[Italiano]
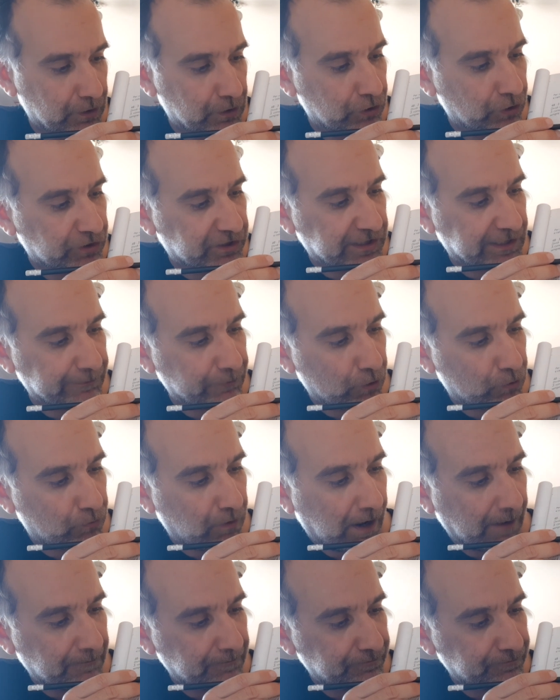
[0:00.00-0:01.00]
lo scrivo
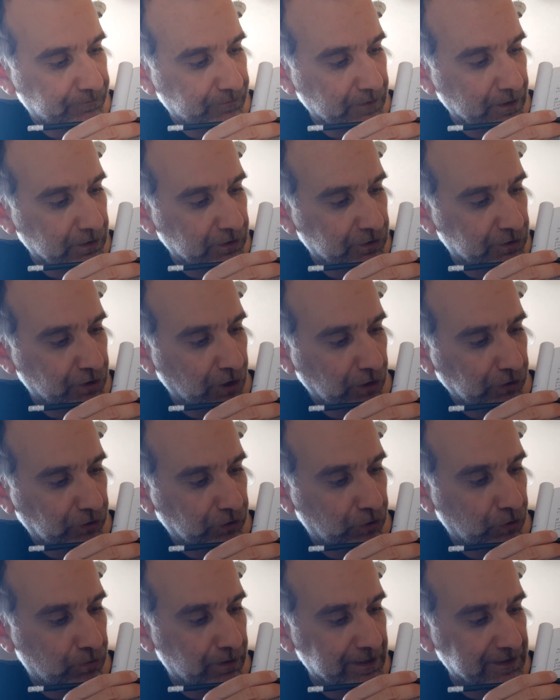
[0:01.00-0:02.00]
qua,
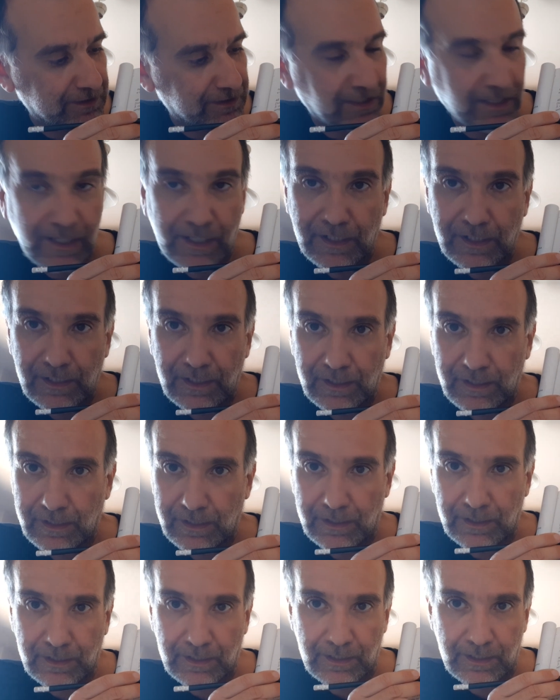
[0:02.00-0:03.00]
sotto
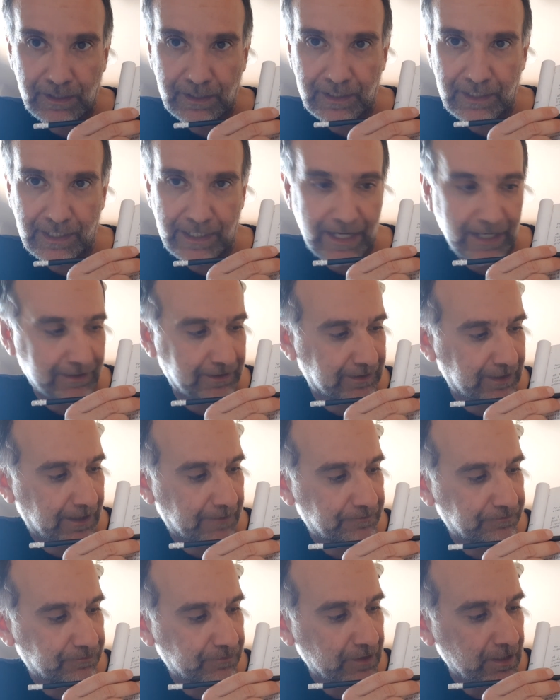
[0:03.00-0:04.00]
questa
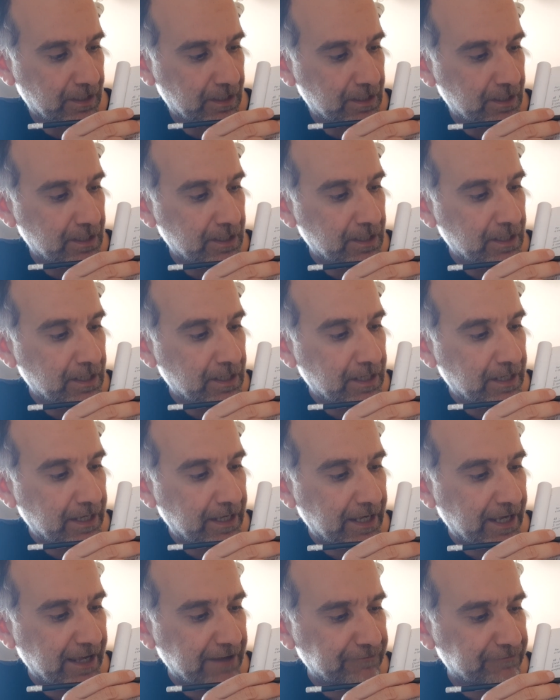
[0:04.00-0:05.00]
lineetta.
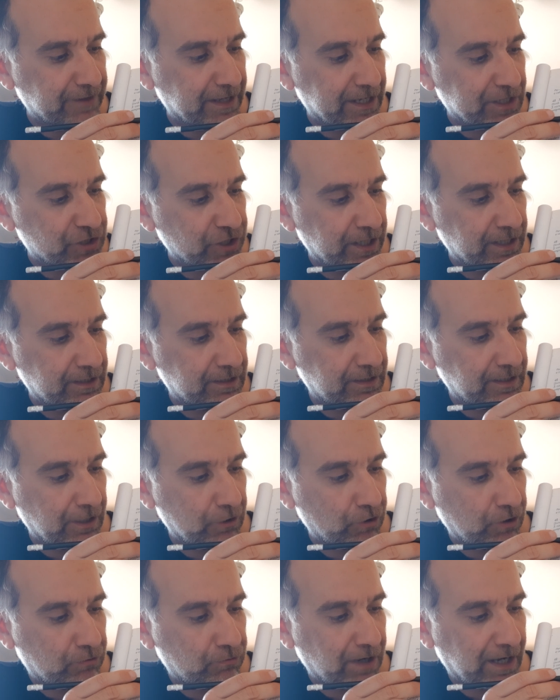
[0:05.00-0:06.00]
E invece,
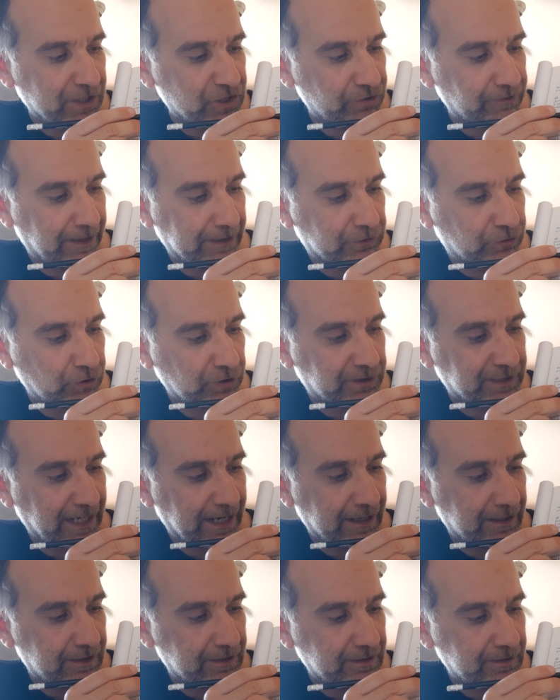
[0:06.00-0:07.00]
allora qua ci metto
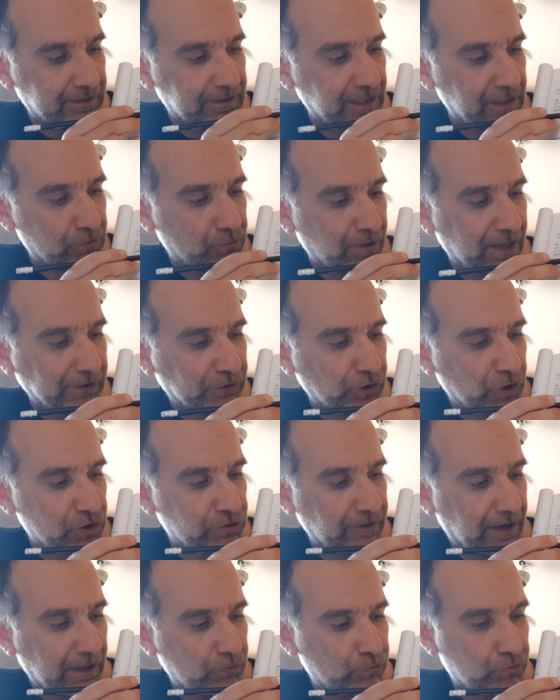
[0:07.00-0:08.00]
3, nel 4 ci
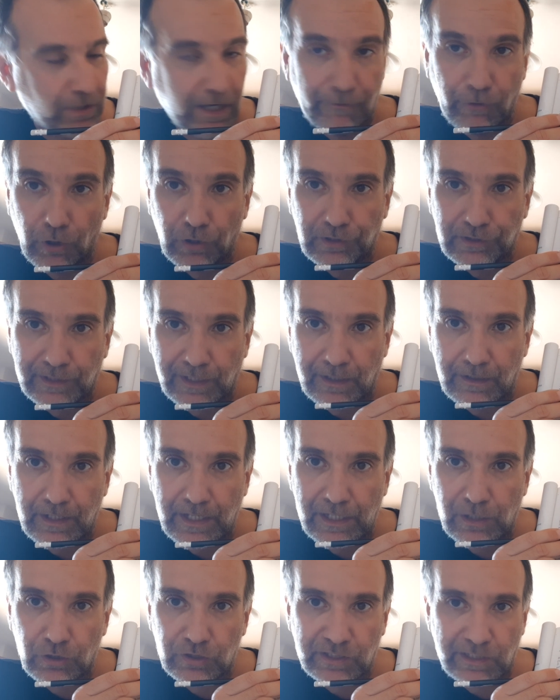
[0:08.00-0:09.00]
va una volta
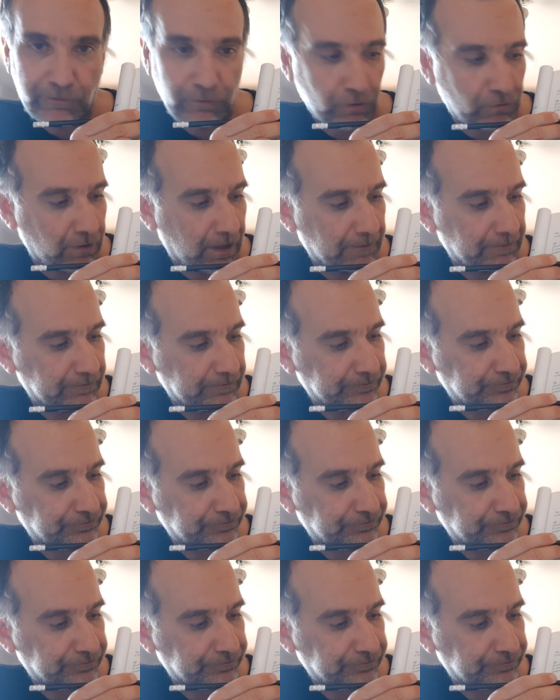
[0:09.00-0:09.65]
e lo scrivo qua.